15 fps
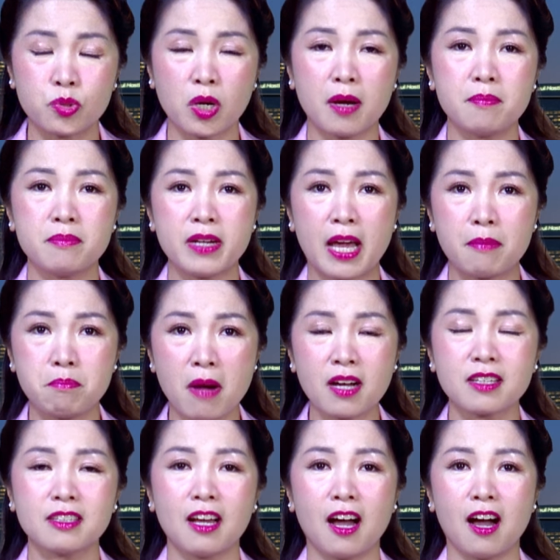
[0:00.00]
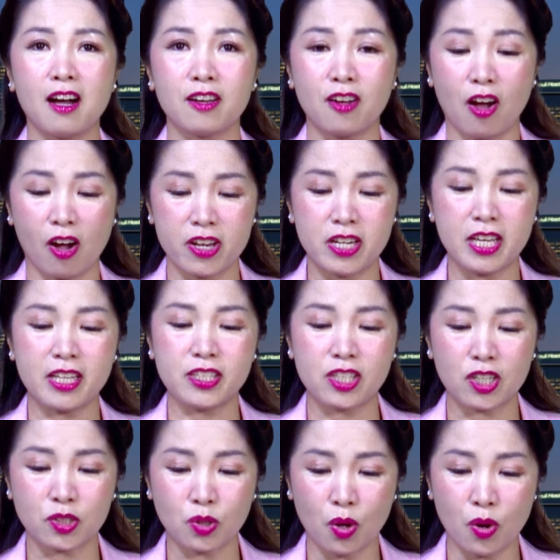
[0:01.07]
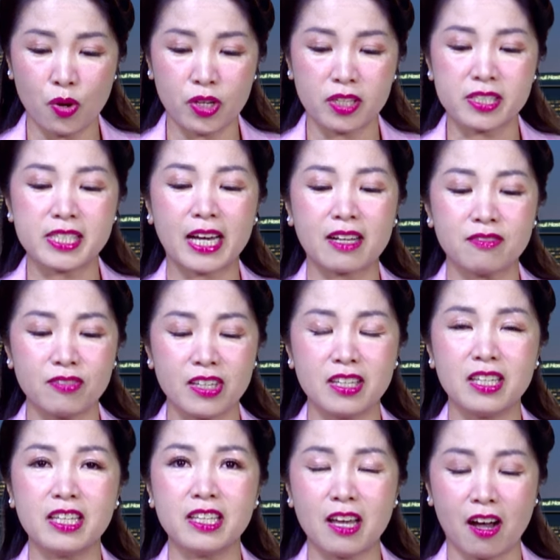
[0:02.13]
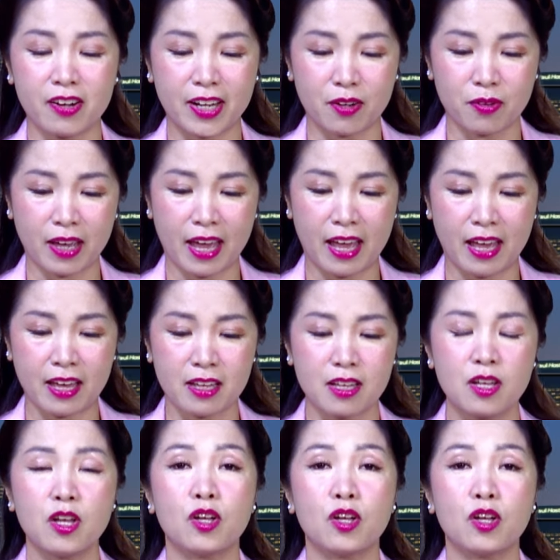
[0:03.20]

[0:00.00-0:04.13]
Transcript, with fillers: Trump đã bất ngờ gọi điện cho tôi chẳng vì lý do nào cả